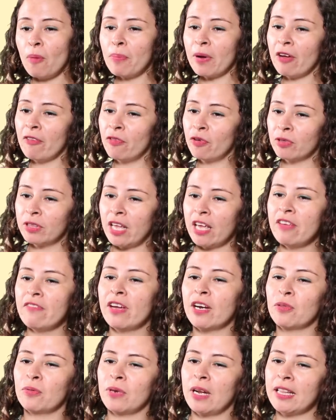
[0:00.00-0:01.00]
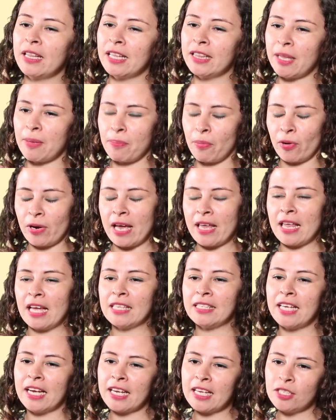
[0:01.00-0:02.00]
Compra frutas y verduras de
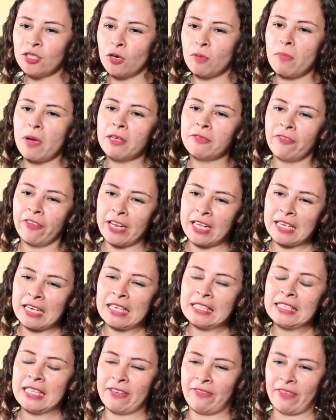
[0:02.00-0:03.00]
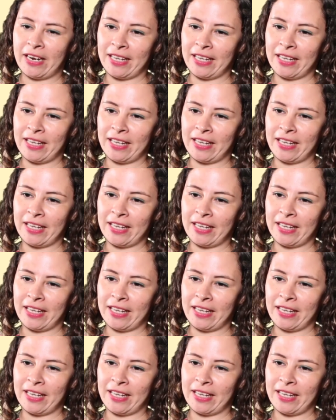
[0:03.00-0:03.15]
temporada, ya que son más frescas y